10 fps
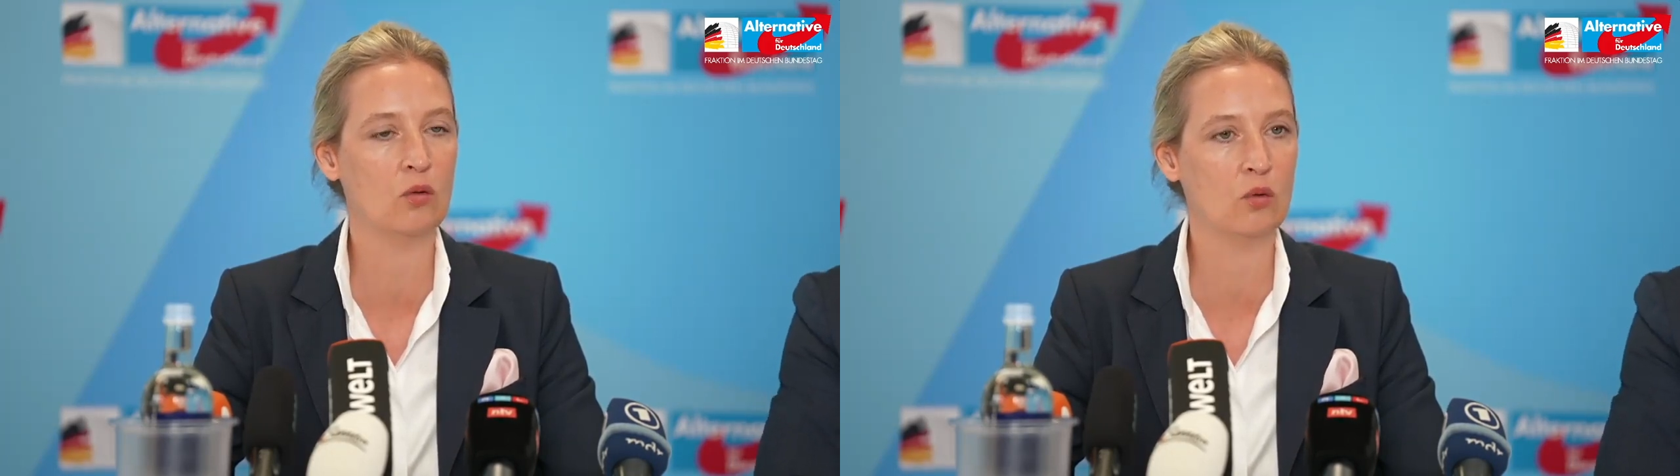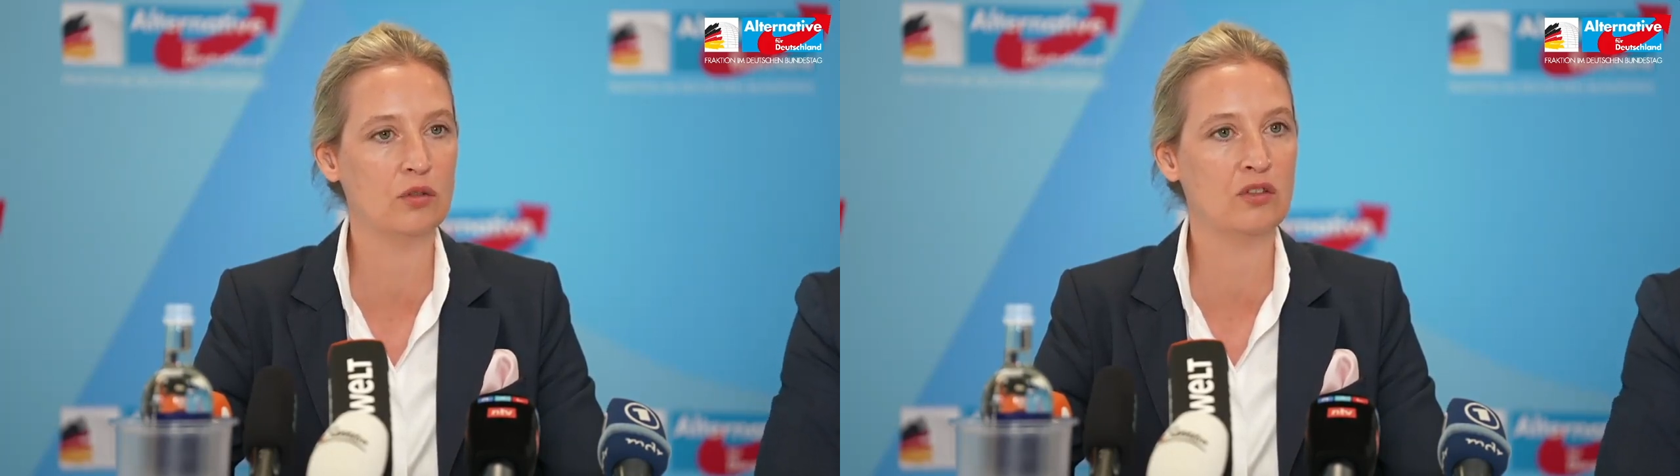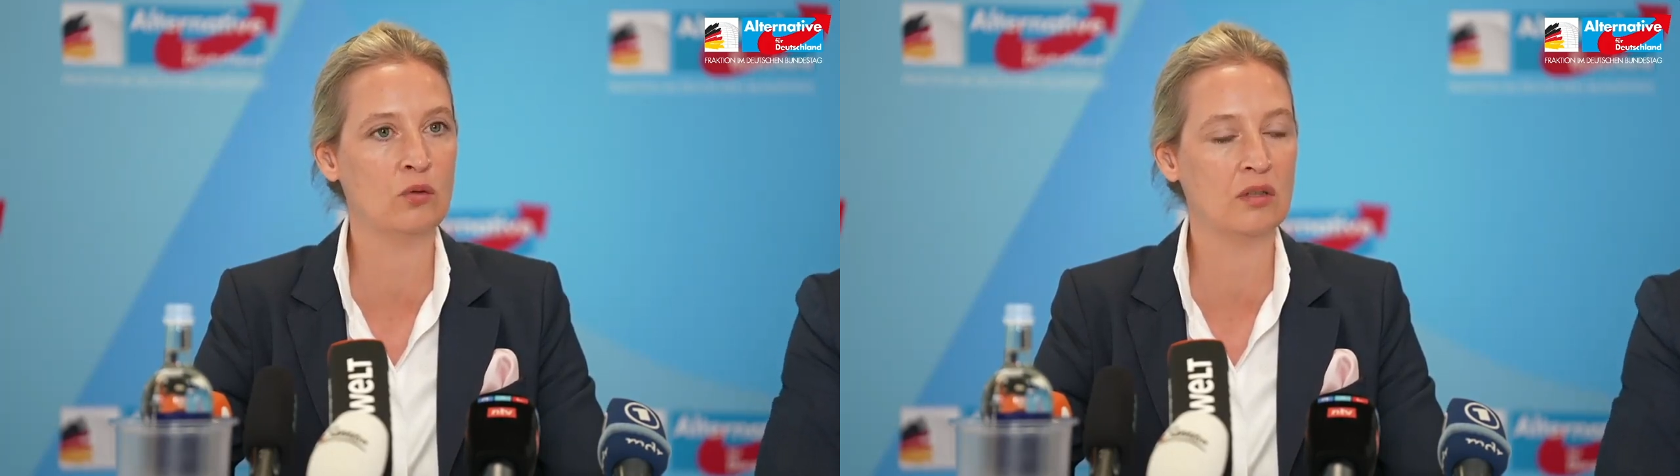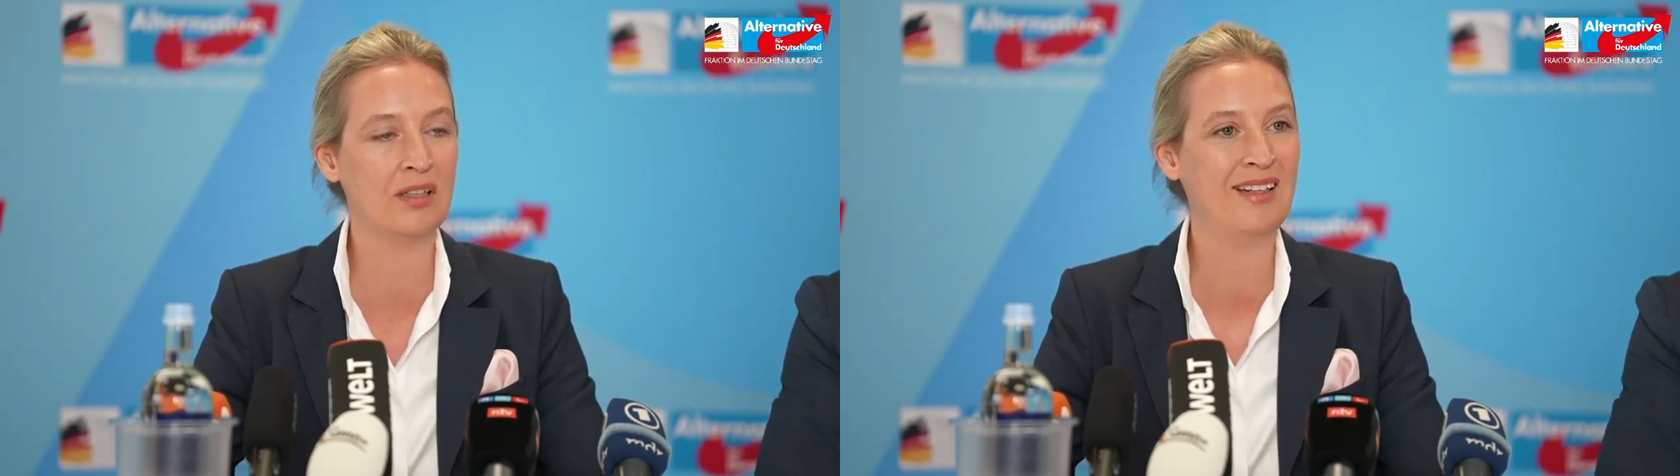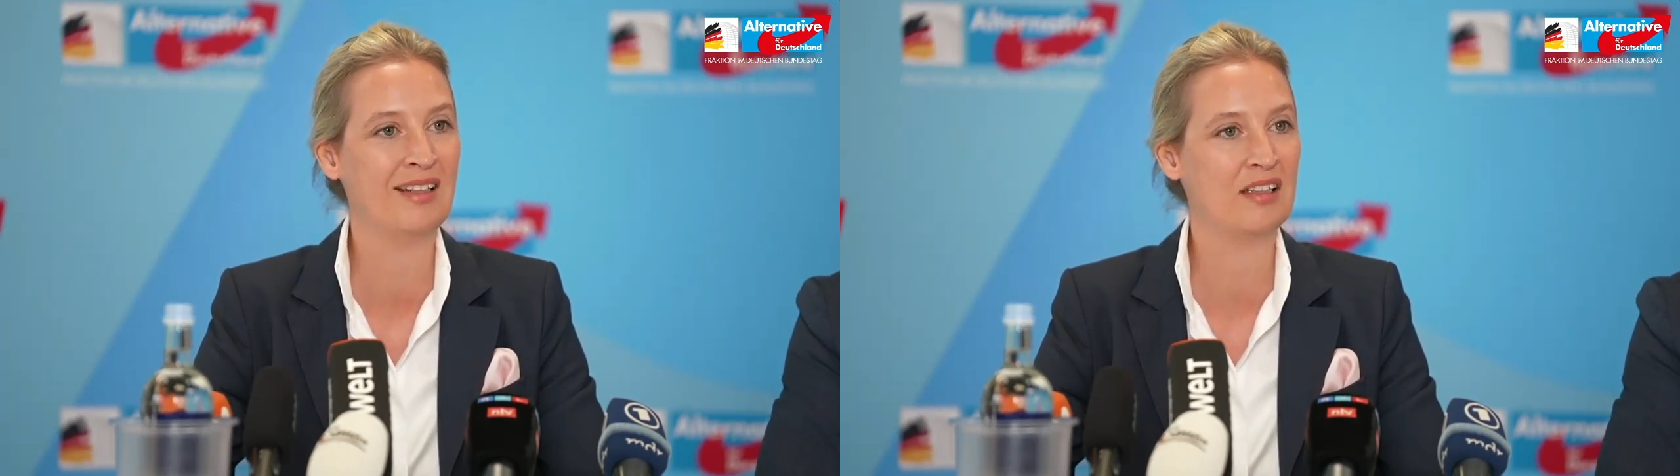Oton,
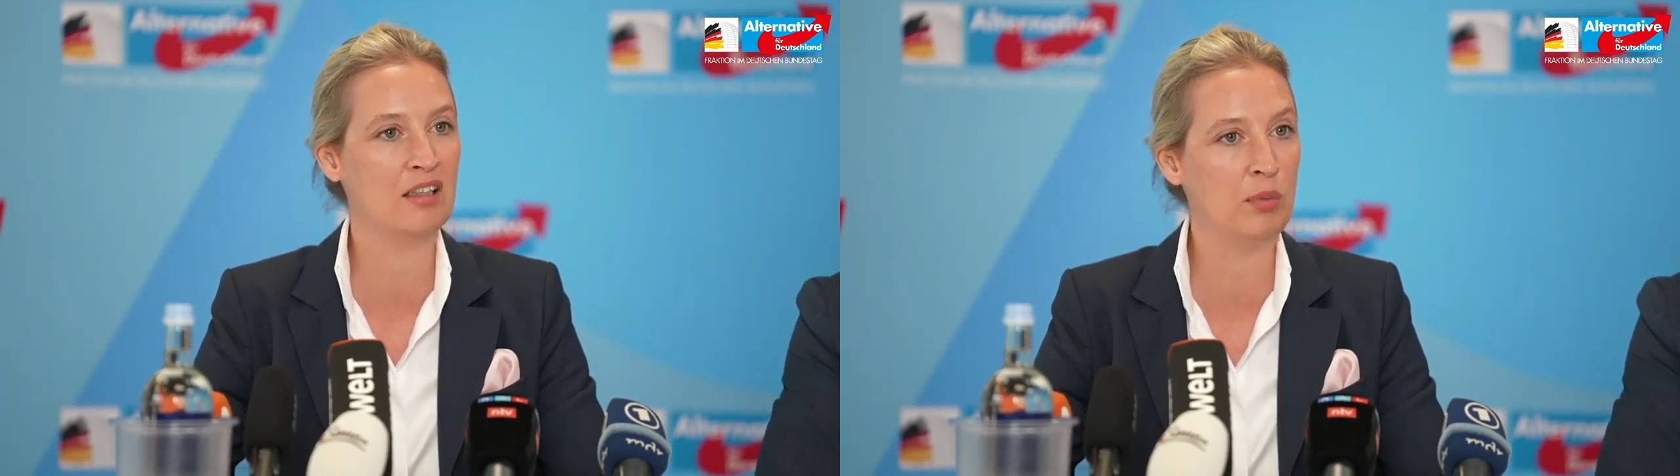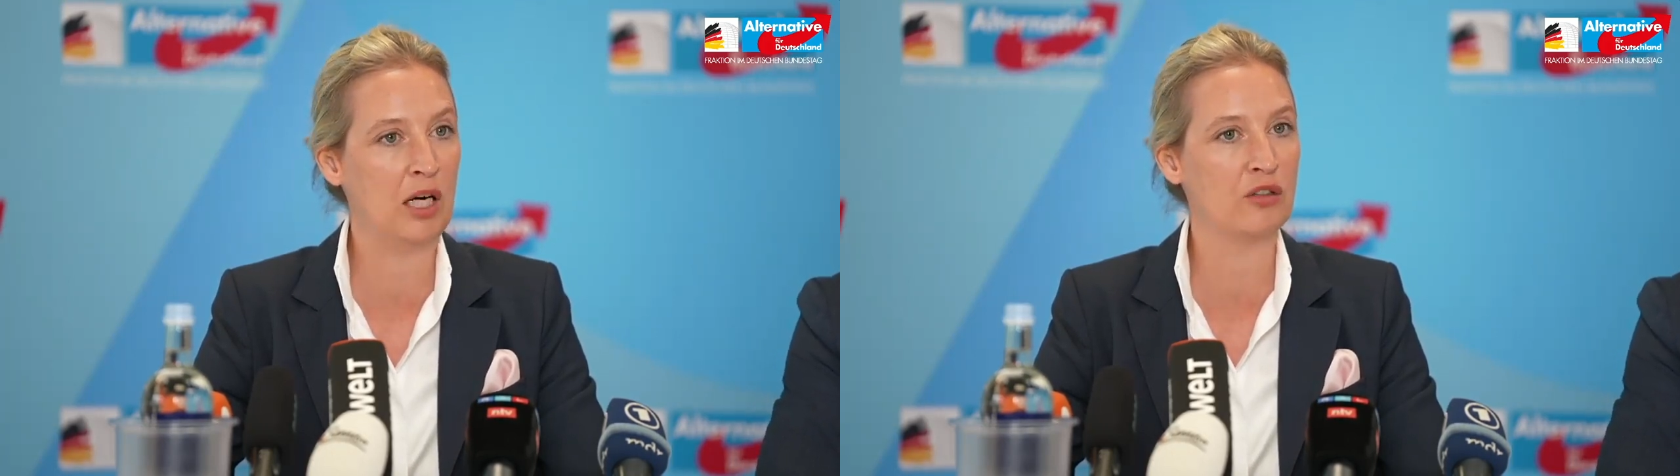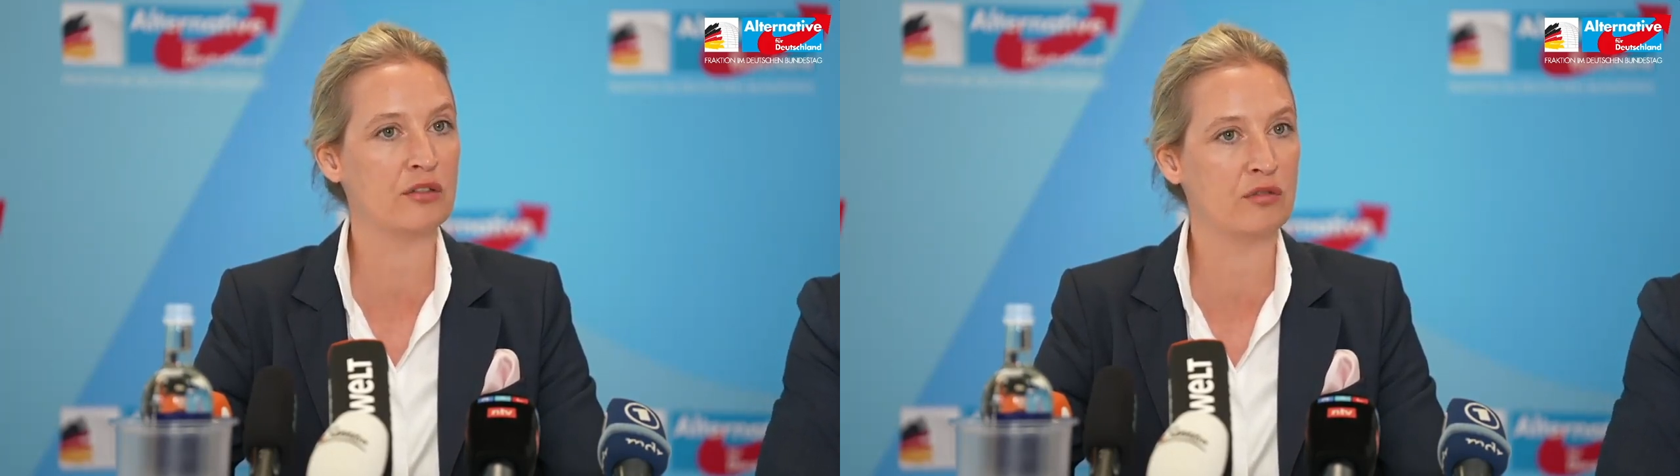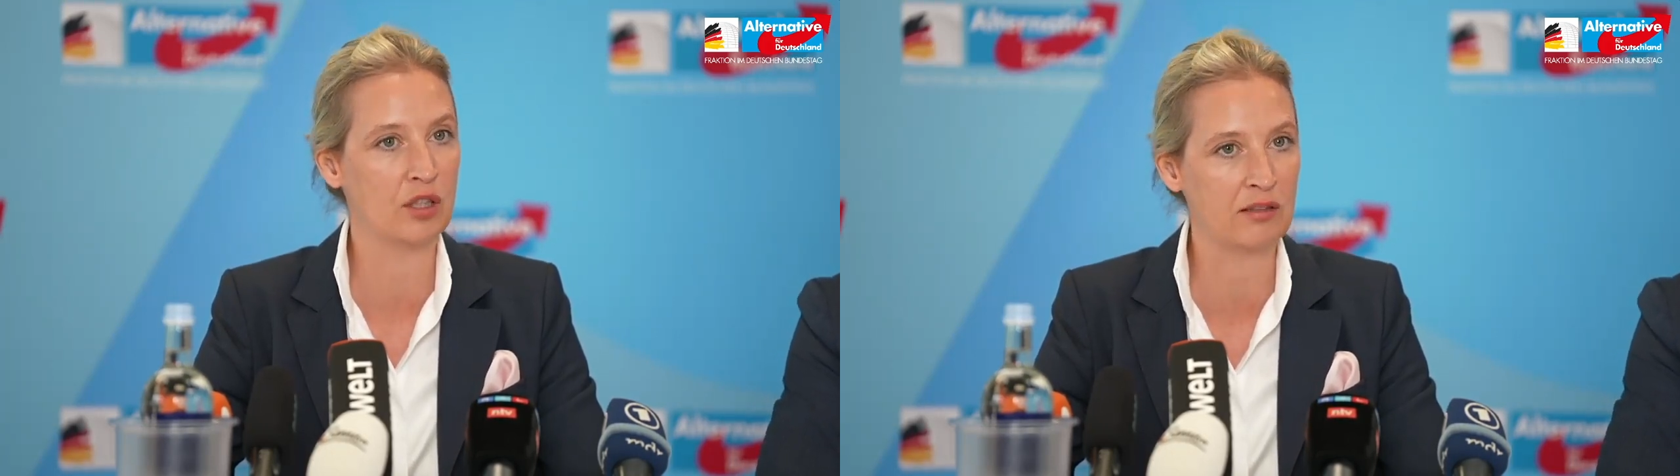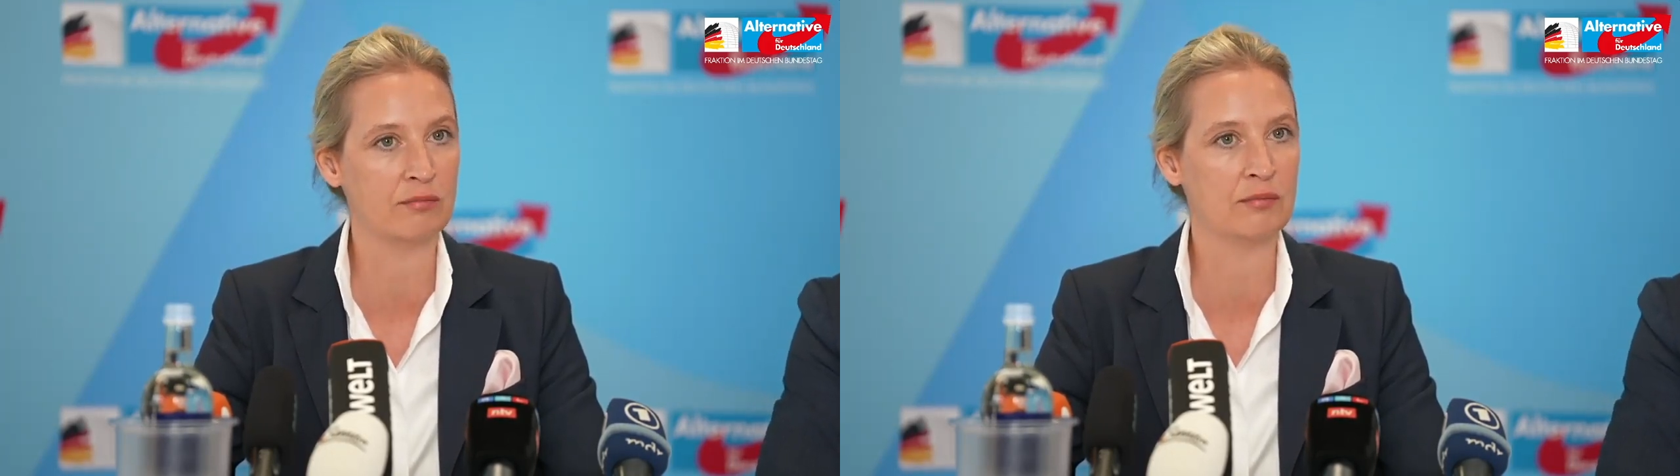gebaut
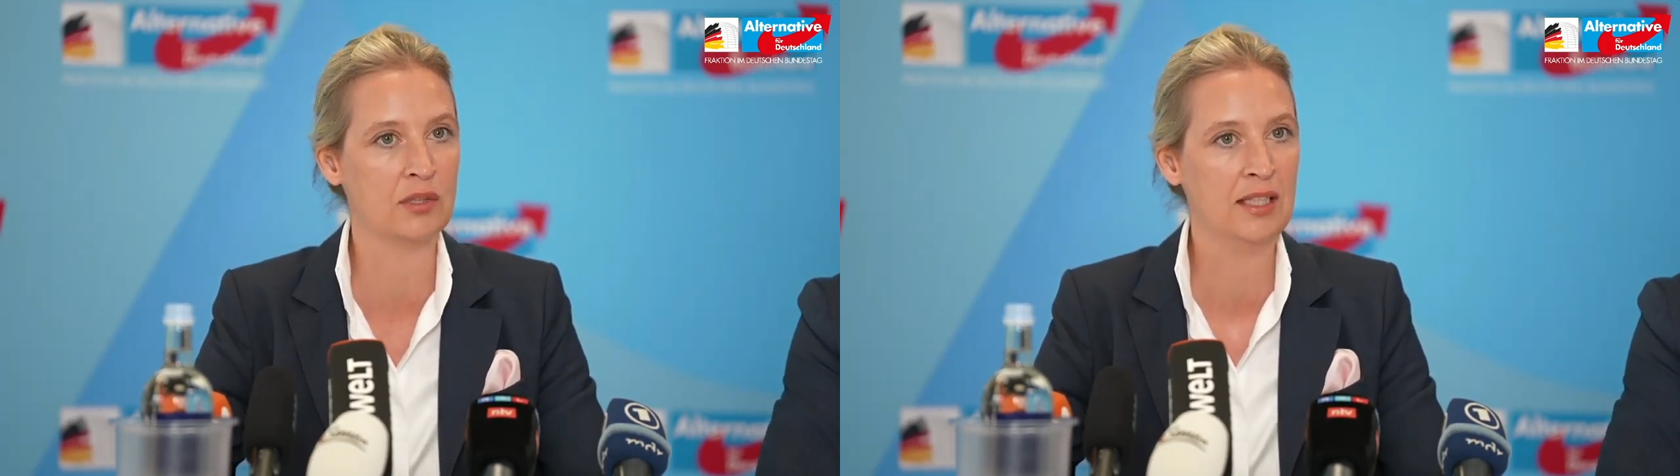worden.